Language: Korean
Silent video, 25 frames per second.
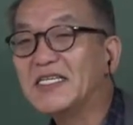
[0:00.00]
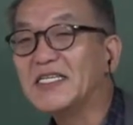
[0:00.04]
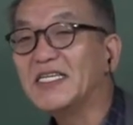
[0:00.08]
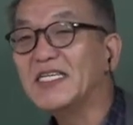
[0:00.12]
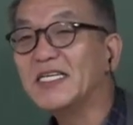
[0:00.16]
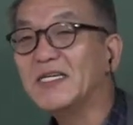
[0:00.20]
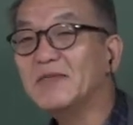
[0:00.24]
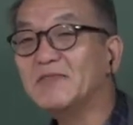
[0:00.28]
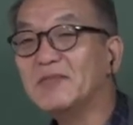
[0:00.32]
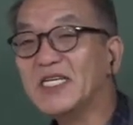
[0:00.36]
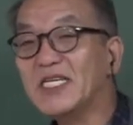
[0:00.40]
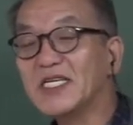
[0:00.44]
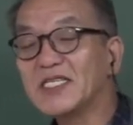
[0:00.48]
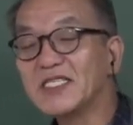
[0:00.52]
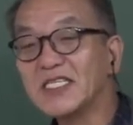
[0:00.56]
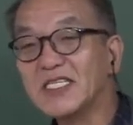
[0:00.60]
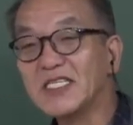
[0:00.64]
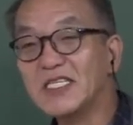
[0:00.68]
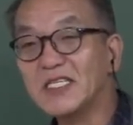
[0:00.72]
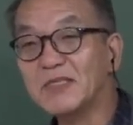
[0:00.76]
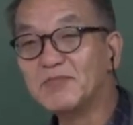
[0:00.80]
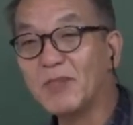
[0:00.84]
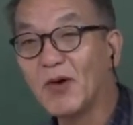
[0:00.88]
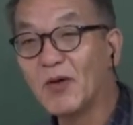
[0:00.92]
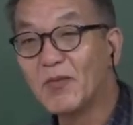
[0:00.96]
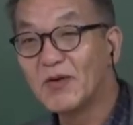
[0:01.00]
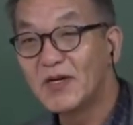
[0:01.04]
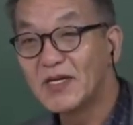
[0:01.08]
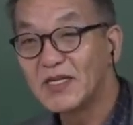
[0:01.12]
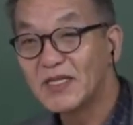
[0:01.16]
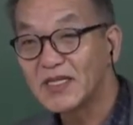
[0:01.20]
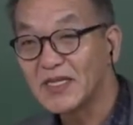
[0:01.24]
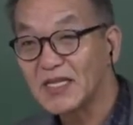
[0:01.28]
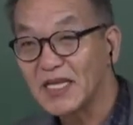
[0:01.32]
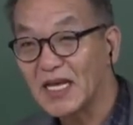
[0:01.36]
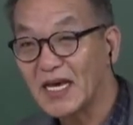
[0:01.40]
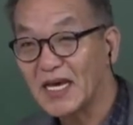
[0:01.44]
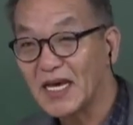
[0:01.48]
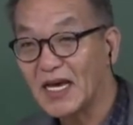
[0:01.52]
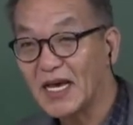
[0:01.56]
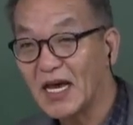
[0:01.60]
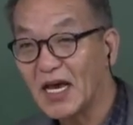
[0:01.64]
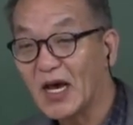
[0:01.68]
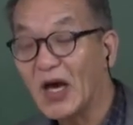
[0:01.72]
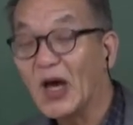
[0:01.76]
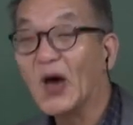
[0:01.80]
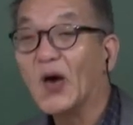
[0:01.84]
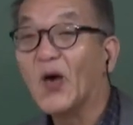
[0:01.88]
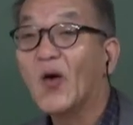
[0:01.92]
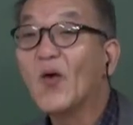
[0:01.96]
일명성을 뽑을 때
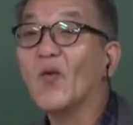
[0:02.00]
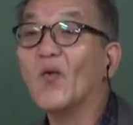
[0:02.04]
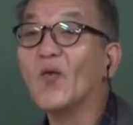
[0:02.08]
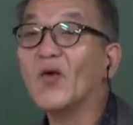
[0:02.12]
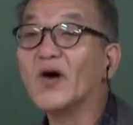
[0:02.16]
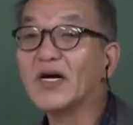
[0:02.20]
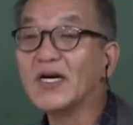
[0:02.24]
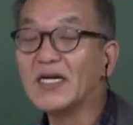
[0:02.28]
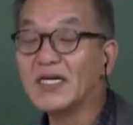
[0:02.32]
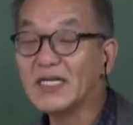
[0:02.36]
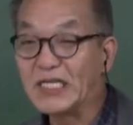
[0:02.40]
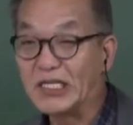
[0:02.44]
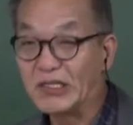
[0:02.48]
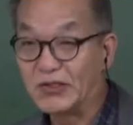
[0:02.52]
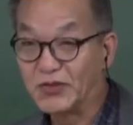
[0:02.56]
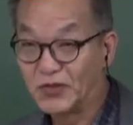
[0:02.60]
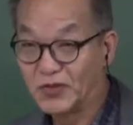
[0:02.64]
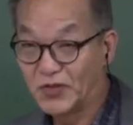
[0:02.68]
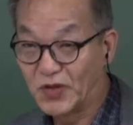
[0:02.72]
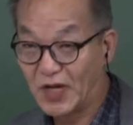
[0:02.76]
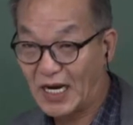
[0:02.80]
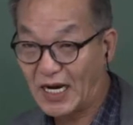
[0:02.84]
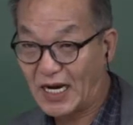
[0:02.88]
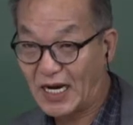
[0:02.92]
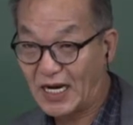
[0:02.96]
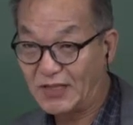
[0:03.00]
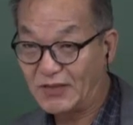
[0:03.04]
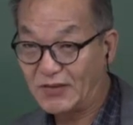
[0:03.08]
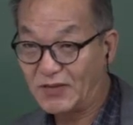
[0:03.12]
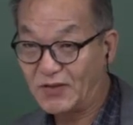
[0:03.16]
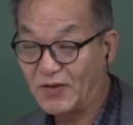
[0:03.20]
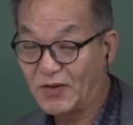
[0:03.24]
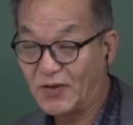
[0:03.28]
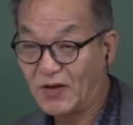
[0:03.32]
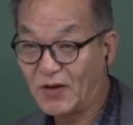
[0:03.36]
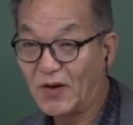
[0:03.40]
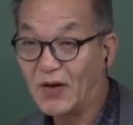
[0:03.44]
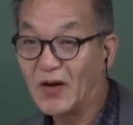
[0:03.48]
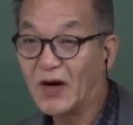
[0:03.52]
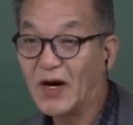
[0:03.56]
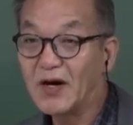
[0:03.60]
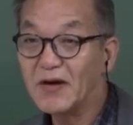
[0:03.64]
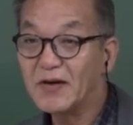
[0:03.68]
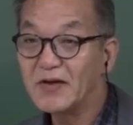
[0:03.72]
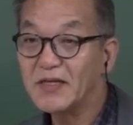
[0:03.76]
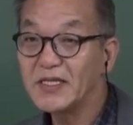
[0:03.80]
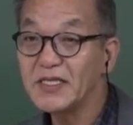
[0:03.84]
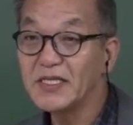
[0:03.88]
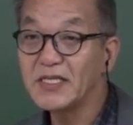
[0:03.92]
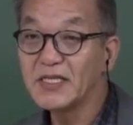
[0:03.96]
월을 기준으로 해가지고
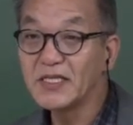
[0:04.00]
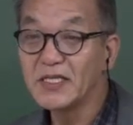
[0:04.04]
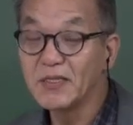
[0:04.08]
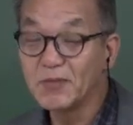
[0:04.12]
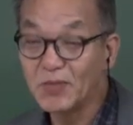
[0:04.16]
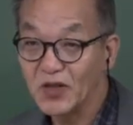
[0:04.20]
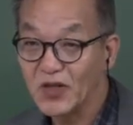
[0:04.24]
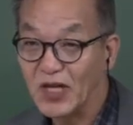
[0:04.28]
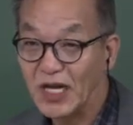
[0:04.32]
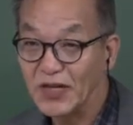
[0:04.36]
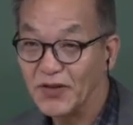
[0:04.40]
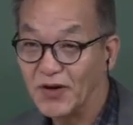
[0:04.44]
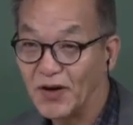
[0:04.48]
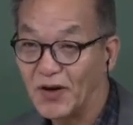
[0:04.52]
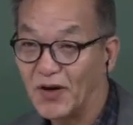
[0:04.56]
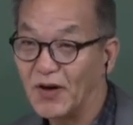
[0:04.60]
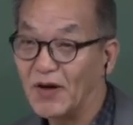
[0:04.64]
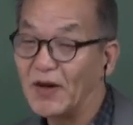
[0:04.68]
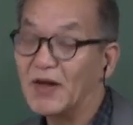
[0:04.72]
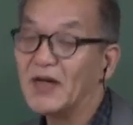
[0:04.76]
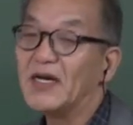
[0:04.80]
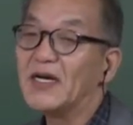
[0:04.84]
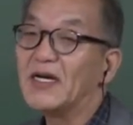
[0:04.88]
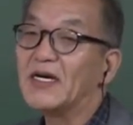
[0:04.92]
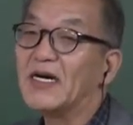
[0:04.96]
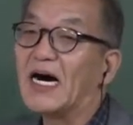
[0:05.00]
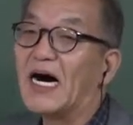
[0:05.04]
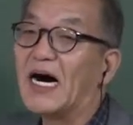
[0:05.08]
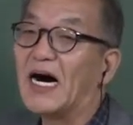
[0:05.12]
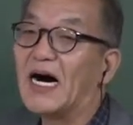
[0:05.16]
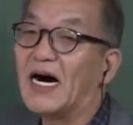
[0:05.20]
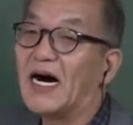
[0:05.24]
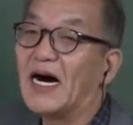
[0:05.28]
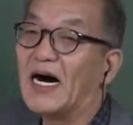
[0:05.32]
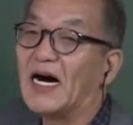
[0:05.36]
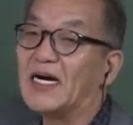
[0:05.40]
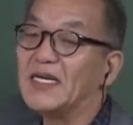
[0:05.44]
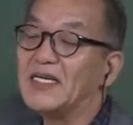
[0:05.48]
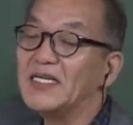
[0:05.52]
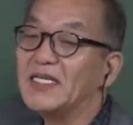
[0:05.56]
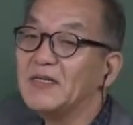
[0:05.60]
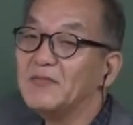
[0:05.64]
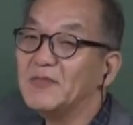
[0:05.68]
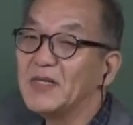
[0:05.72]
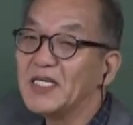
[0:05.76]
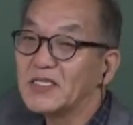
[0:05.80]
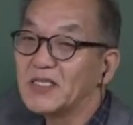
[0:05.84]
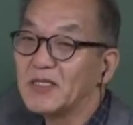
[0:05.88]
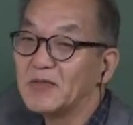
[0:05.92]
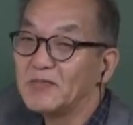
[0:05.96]
이런 것보다도 아,
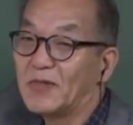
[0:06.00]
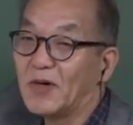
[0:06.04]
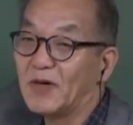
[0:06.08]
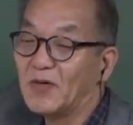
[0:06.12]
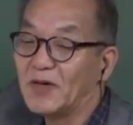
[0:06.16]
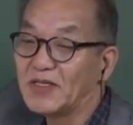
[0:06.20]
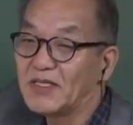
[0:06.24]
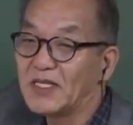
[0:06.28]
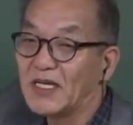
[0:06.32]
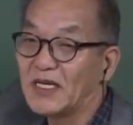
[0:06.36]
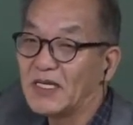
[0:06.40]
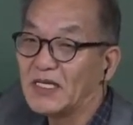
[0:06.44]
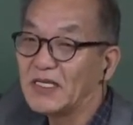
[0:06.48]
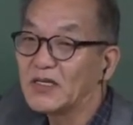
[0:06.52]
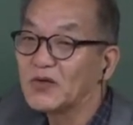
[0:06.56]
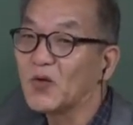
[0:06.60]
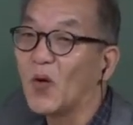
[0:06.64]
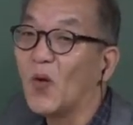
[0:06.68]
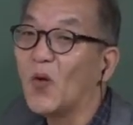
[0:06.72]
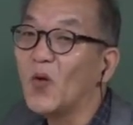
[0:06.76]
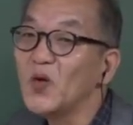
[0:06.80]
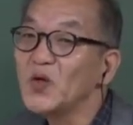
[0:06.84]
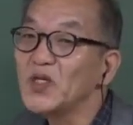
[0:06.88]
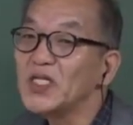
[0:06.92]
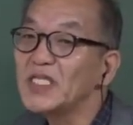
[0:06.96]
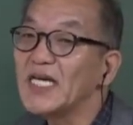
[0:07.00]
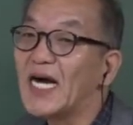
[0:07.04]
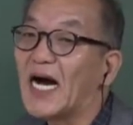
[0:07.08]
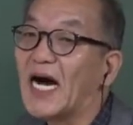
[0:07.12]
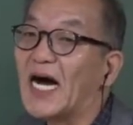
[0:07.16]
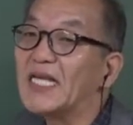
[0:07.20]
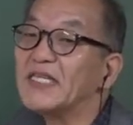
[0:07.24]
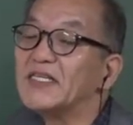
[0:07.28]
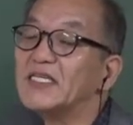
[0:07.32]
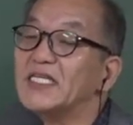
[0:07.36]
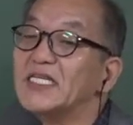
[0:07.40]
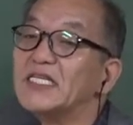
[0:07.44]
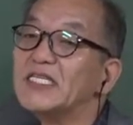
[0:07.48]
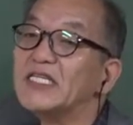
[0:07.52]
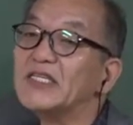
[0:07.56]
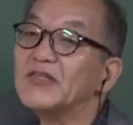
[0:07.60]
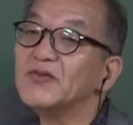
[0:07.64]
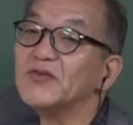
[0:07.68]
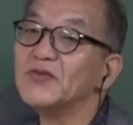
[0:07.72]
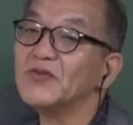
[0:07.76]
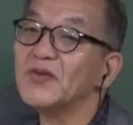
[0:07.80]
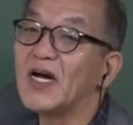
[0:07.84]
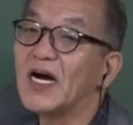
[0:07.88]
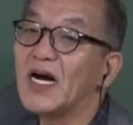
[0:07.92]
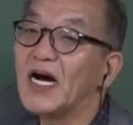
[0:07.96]
일명성을 뽑을 때는 동지 하지를
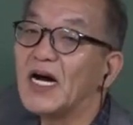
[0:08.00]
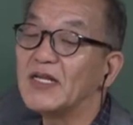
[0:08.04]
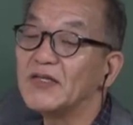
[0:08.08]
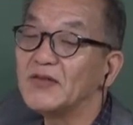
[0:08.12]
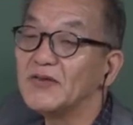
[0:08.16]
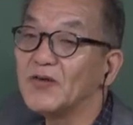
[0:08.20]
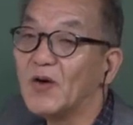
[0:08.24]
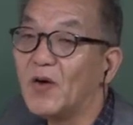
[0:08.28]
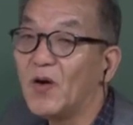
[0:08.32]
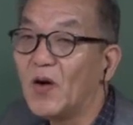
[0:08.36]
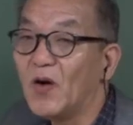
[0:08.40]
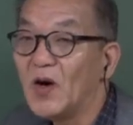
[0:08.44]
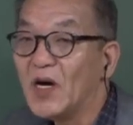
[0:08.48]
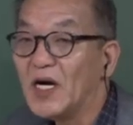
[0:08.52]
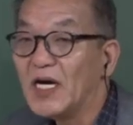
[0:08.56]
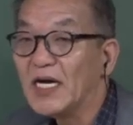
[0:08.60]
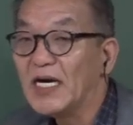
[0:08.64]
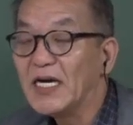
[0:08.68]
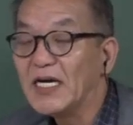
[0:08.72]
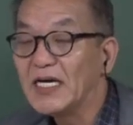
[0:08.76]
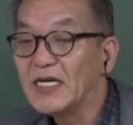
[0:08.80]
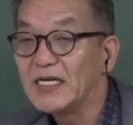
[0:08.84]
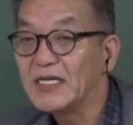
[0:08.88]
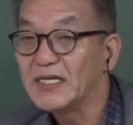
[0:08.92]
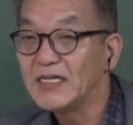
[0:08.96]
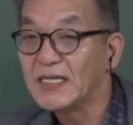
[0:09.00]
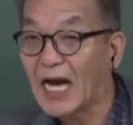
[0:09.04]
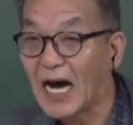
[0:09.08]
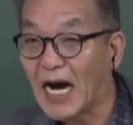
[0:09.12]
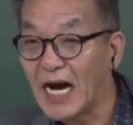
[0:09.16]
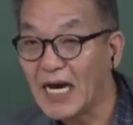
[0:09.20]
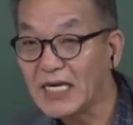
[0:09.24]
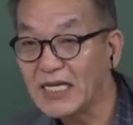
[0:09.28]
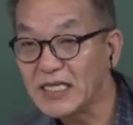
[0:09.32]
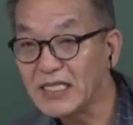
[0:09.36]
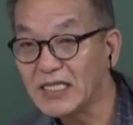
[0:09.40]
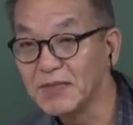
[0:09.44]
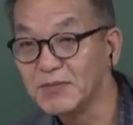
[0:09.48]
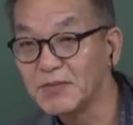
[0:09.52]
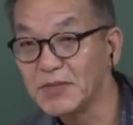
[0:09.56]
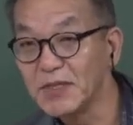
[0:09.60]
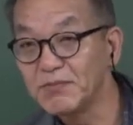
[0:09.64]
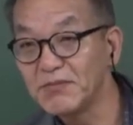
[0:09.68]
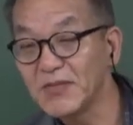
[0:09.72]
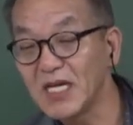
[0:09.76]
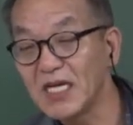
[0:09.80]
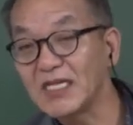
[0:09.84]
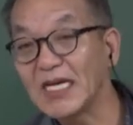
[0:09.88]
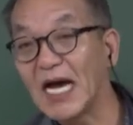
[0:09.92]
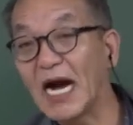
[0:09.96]
기준으로 해가지고 양이
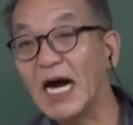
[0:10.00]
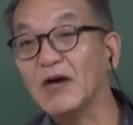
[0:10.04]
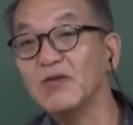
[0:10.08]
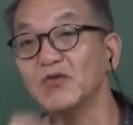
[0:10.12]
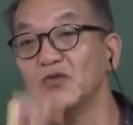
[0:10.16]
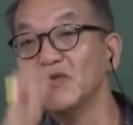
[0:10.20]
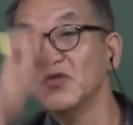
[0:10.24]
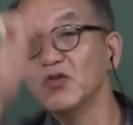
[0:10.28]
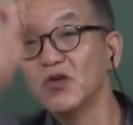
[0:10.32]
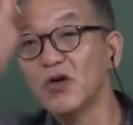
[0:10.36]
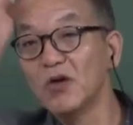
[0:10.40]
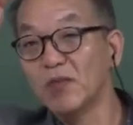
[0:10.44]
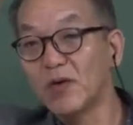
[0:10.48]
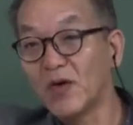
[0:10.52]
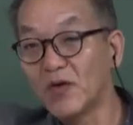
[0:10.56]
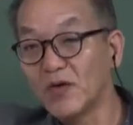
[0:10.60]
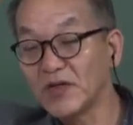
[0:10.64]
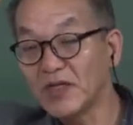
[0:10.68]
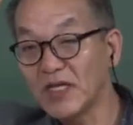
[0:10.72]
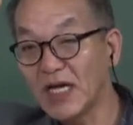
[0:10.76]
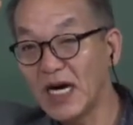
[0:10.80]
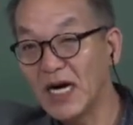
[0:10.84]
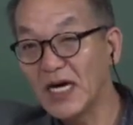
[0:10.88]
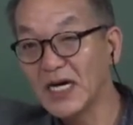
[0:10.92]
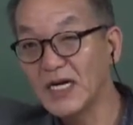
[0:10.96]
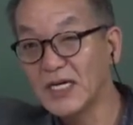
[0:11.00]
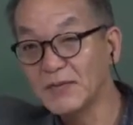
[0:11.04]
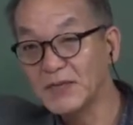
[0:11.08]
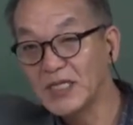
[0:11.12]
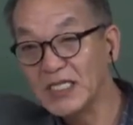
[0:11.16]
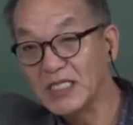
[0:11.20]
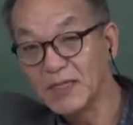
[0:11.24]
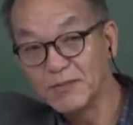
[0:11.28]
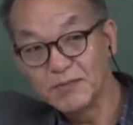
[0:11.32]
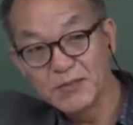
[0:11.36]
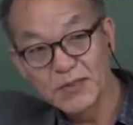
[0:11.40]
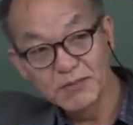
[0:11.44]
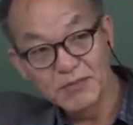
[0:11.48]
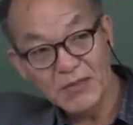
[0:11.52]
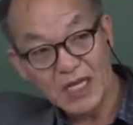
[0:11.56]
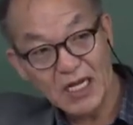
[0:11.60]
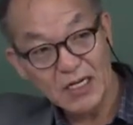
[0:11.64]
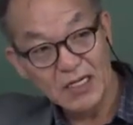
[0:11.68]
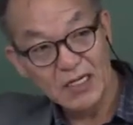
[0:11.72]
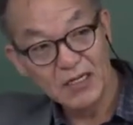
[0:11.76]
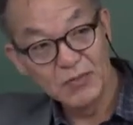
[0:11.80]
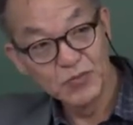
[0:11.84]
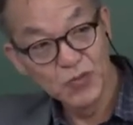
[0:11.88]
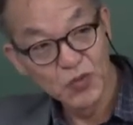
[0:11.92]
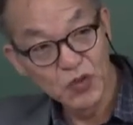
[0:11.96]
점점 나 양눈으로 보느냐, 음이 점점
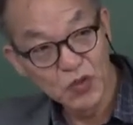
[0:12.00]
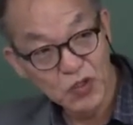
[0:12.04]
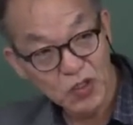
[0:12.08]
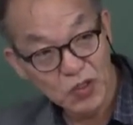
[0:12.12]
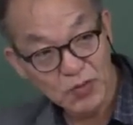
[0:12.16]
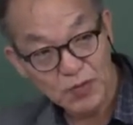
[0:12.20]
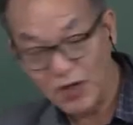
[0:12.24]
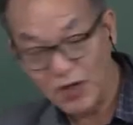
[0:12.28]
나는 음눈으로